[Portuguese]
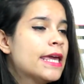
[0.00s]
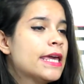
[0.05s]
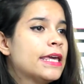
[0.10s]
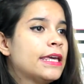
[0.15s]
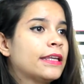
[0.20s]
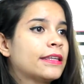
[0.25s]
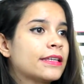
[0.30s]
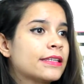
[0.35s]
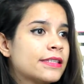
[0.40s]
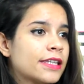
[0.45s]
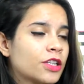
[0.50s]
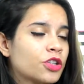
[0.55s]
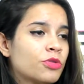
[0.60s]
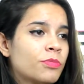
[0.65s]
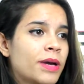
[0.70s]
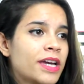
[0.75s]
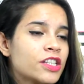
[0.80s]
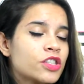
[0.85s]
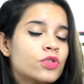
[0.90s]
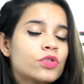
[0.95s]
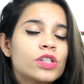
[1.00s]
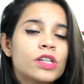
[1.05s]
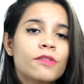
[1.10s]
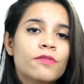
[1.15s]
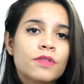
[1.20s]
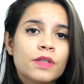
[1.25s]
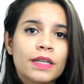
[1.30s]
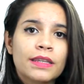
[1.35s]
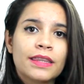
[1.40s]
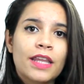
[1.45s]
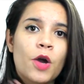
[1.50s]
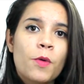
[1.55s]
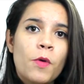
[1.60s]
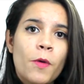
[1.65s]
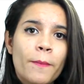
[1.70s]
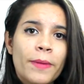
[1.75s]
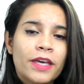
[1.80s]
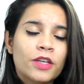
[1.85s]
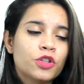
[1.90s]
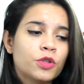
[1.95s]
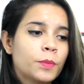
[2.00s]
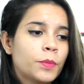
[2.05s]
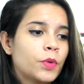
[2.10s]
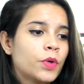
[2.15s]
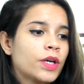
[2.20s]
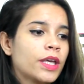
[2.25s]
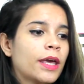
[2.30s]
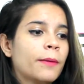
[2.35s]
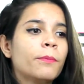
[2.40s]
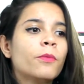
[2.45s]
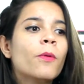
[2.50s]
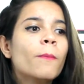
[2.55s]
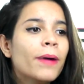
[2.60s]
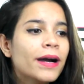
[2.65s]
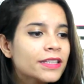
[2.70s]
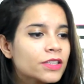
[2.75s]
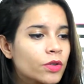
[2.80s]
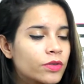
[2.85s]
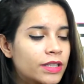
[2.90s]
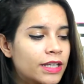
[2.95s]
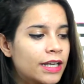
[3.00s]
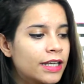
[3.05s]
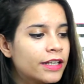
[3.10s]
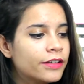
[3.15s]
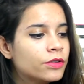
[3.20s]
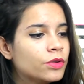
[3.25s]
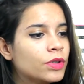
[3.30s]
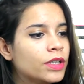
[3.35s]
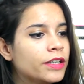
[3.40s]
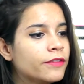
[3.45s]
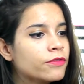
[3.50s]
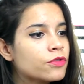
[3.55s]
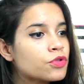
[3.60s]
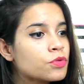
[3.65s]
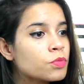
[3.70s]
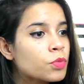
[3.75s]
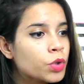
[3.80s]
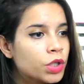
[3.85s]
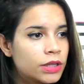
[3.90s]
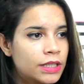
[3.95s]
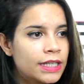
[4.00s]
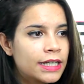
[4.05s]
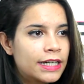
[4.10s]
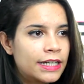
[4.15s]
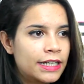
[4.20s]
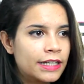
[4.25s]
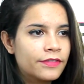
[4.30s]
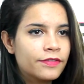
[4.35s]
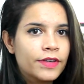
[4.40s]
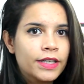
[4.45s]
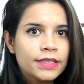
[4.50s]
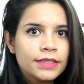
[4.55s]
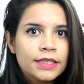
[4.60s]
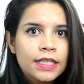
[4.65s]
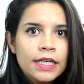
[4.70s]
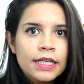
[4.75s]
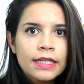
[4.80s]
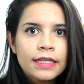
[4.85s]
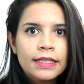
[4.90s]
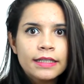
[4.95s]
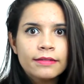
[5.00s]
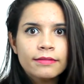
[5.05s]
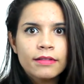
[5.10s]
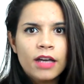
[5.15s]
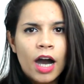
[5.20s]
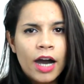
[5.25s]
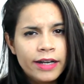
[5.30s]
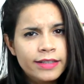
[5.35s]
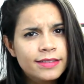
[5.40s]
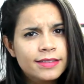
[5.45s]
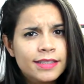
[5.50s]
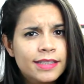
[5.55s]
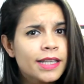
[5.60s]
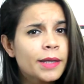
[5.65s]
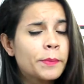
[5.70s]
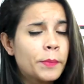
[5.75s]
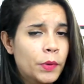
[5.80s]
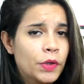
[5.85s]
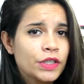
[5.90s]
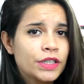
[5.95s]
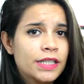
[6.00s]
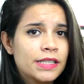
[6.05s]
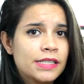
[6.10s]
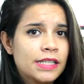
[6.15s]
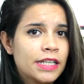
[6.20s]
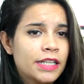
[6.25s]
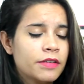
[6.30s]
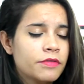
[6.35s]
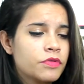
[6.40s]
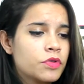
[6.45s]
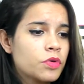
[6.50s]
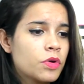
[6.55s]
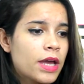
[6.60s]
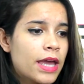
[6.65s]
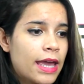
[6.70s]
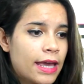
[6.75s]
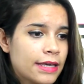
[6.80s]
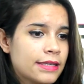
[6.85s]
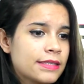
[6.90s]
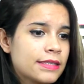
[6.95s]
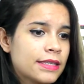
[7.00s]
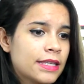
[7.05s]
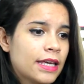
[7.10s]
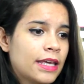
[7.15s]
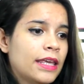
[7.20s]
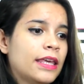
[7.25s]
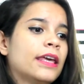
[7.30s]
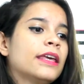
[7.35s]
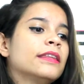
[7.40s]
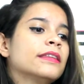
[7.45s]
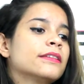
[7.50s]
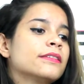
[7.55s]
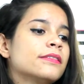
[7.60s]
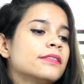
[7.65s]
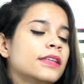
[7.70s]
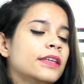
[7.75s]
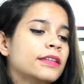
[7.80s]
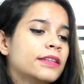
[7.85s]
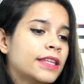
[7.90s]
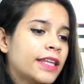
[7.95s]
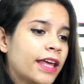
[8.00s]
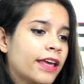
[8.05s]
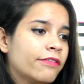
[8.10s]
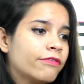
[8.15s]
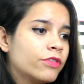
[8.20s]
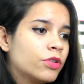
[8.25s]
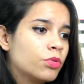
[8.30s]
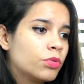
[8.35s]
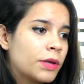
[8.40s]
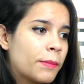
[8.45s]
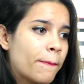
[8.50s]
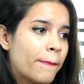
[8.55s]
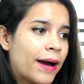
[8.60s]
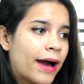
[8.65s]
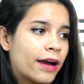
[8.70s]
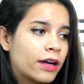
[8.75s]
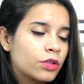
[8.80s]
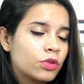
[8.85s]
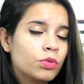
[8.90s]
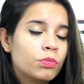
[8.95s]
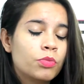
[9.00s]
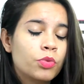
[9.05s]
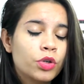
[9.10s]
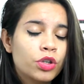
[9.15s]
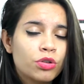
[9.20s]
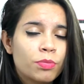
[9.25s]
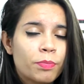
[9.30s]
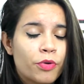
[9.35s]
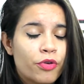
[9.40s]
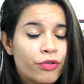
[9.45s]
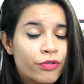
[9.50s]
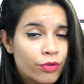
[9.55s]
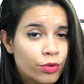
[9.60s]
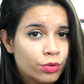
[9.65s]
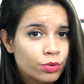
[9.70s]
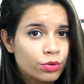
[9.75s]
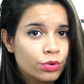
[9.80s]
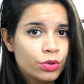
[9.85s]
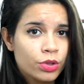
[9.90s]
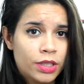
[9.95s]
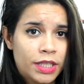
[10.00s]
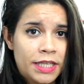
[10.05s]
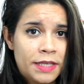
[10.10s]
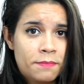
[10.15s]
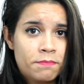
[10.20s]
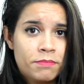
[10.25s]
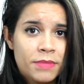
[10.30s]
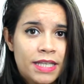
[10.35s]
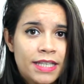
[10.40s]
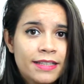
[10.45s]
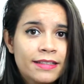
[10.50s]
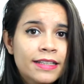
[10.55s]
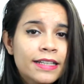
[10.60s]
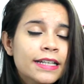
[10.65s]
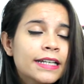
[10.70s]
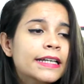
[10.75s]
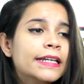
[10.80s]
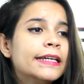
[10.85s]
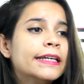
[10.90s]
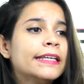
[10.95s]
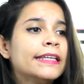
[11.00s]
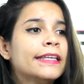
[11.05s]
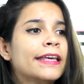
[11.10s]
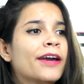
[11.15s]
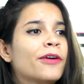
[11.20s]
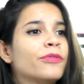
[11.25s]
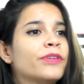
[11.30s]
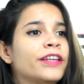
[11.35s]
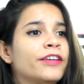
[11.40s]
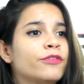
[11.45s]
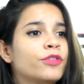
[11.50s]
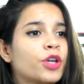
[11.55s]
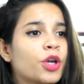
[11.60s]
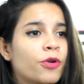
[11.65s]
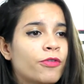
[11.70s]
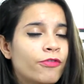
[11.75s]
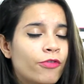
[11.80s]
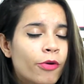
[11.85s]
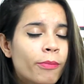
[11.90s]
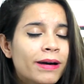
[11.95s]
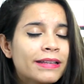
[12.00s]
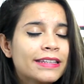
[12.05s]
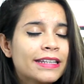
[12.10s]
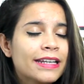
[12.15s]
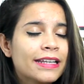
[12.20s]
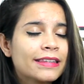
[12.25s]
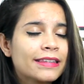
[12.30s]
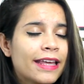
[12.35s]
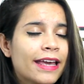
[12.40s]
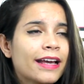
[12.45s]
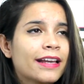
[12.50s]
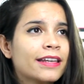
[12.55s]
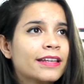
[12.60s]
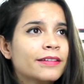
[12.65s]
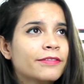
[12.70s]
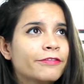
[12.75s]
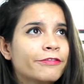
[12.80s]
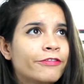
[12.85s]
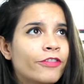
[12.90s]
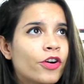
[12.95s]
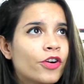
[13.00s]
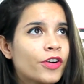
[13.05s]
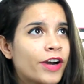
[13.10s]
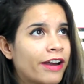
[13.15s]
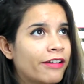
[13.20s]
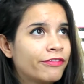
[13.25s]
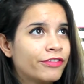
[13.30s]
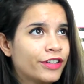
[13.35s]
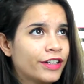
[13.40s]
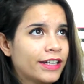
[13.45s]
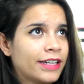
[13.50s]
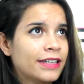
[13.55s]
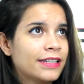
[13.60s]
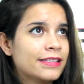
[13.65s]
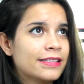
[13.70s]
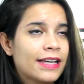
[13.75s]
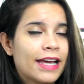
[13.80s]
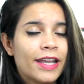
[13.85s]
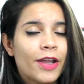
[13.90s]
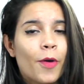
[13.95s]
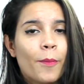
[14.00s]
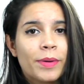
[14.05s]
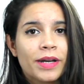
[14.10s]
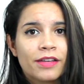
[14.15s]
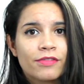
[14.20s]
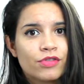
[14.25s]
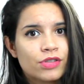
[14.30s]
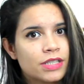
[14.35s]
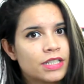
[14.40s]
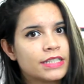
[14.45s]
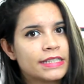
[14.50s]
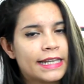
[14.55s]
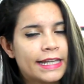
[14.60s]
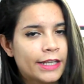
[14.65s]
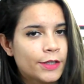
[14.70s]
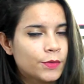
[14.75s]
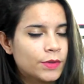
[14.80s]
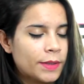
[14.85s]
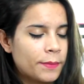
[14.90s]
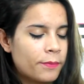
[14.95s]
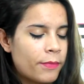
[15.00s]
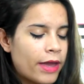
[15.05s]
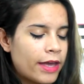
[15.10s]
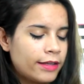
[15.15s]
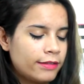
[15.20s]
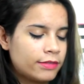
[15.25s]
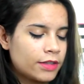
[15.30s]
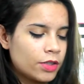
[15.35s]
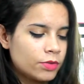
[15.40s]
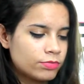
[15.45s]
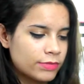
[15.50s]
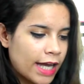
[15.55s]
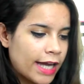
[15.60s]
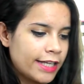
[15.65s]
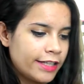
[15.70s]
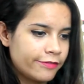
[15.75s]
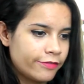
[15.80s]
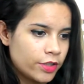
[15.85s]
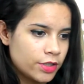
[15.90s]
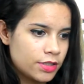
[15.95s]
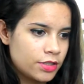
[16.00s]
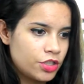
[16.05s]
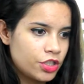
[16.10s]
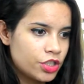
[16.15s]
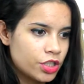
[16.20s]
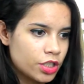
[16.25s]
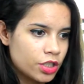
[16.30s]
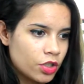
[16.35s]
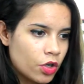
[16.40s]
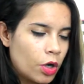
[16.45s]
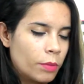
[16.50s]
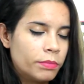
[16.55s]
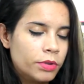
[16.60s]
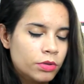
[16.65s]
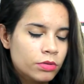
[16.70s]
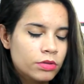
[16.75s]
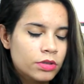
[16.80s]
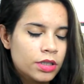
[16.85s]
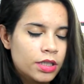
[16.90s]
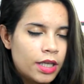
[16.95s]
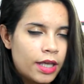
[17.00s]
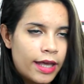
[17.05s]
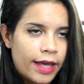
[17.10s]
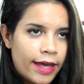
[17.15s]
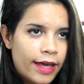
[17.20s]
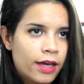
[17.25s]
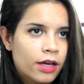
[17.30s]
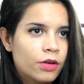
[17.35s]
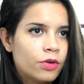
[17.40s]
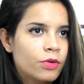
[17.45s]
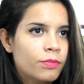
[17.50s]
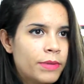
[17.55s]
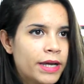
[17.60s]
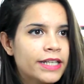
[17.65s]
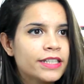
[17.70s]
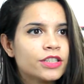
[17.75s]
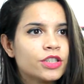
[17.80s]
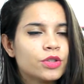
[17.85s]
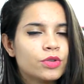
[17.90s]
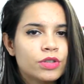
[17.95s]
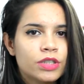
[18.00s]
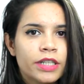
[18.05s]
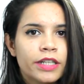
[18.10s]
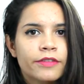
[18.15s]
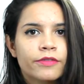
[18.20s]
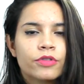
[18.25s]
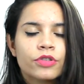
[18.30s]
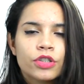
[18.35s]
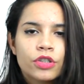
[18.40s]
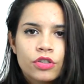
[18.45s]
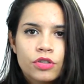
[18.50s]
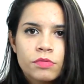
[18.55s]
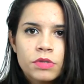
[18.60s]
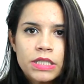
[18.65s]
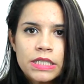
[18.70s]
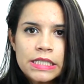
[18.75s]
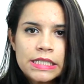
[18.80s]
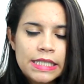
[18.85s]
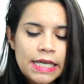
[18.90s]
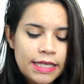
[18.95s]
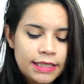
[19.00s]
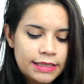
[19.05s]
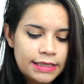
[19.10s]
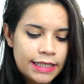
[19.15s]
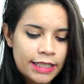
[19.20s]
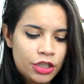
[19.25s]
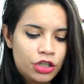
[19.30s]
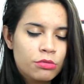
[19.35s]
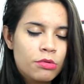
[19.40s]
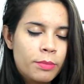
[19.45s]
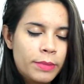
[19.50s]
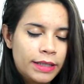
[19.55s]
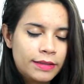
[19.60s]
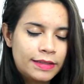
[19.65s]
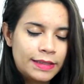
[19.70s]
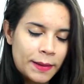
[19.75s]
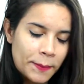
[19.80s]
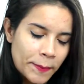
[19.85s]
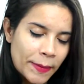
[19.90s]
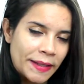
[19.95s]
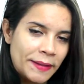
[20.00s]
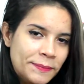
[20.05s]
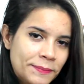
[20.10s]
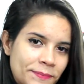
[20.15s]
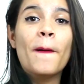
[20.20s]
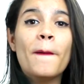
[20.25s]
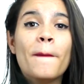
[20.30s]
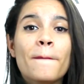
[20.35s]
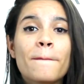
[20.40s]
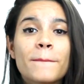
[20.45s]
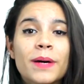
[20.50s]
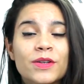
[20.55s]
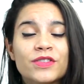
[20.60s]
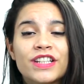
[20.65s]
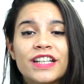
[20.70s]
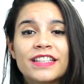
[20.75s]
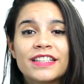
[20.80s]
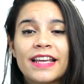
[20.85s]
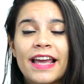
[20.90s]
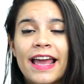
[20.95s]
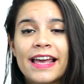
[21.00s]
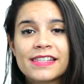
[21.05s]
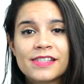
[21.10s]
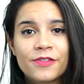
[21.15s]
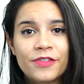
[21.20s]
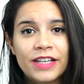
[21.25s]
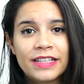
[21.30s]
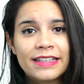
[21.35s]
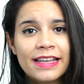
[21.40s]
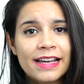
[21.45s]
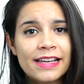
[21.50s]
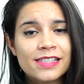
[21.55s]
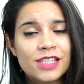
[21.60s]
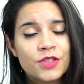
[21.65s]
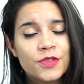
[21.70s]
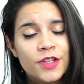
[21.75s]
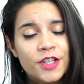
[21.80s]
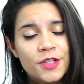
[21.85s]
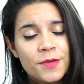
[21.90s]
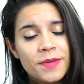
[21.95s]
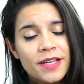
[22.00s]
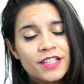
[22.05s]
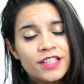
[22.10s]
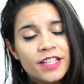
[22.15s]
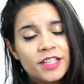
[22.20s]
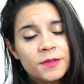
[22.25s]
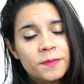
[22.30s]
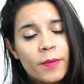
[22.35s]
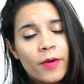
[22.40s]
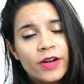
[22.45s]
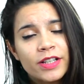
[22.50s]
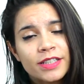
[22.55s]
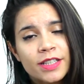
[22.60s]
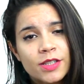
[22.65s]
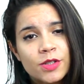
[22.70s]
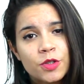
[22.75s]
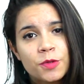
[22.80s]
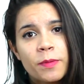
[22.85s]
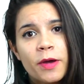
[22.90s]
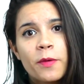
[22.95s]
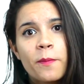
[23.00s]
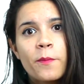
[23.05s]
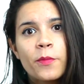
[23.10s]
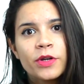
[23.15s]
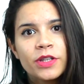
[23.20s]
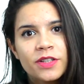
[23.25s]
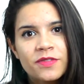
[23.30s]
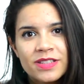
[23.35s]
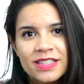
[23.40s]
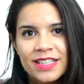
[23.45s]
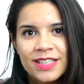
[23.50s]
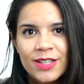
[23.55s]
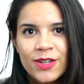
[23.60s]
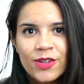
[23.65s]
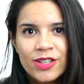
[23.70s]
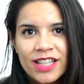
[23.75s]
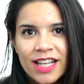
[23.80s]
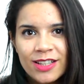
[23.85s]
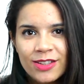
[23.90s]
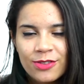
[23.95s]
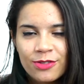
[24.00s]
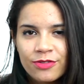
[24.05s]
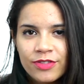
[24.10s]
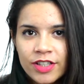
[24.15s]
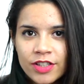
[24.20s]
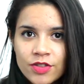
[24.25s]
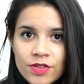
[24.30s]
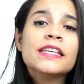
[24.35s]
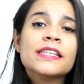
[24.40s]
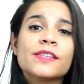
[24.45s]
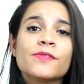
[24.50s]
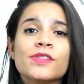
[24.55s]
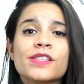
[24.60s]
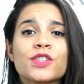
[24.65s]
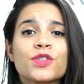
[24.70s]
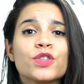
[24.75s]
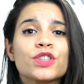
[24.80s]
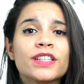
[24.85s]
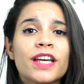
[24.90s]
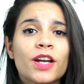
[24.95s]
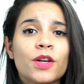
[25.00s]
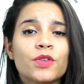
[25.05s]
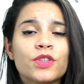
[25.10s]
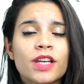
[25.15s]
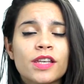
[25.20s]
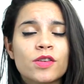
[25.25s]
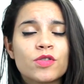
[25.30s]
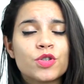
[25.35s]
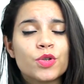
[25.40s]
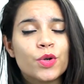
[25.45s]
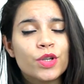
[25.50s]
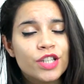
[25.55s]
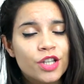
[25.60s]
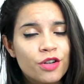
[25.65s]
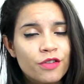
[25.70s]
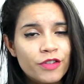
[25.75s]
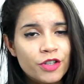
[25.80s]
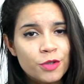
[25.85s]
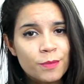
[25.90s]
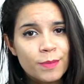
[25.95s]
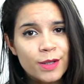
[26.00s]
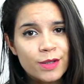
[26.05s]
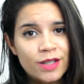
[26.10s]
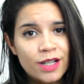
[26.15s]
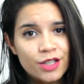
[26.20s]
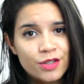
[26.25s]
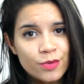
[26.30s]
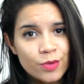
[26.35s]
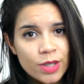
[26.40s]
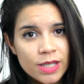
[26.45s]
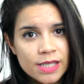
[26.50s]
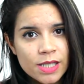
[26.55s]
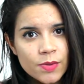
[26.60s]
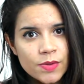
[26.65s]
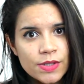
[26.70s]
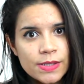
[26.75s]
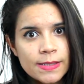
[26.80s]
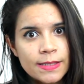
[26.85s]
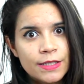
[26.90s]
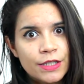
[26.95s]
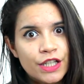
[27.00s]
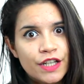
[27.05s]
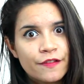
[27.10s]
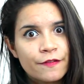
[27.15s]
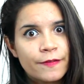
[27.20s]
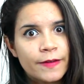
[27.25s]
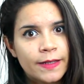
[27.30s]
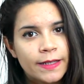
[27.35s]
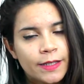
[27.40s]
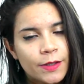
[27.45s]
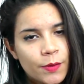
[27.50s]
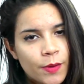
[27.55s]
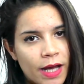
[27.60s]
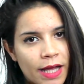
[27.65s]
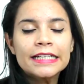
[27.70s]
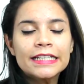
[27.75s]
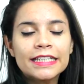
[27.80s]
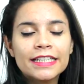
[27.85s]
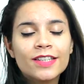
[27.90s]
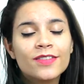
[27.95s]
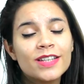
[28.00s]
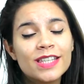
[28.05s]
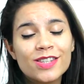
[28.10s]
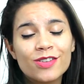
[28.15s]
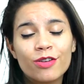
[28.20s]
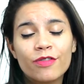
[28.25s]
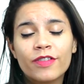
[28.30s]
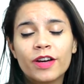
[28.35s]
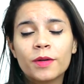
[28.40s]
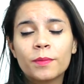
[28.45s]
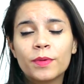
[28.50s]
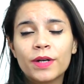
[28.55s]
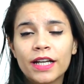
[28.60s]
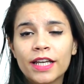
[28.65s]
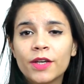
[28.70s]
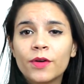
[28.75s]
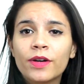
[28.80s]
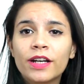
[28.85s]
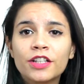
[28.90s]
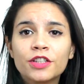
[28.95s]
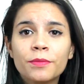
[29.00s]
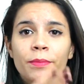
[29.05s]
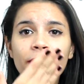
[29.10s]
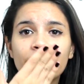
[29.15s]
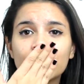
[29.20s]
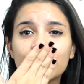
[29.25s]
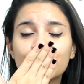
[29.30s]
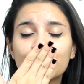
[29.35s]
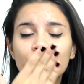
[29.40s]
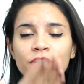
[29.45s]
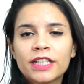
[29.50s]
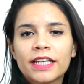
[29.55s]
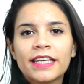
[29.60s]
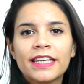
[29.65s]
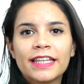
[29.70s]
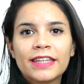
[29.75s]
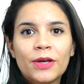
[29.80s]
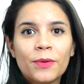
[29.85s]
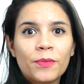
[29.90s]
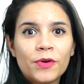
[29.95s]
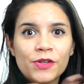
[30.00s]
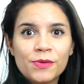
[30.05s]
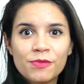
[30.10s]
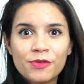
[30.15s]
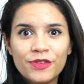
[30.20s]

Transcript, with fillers: e tá sendo o Mestre dos Livros até o momento, porque por mais que eu tenha lido livros muito incríveis, antes e depois desse livro, esse daí ainda assim teve um impacto muito profundo em mim e é um livro que eu vou bater na tecla forever aqui nesse canal para que vocês leiam também. Então tá aí, Voz de Chernobyl é o mestre dos livros de 2016 e do momento também. Bom, gente, essa foi até que essas foram as minhas respostas. Eu espero muito que vocês tenham gostado do vídeo. Se vocês gostaram, não esqueçam de curtir o vídeo para ajudar na divulgação e de se inscrever aqui no canal. Então é isso, eu vou ficando por aqui. Um grande beijo e até o próximo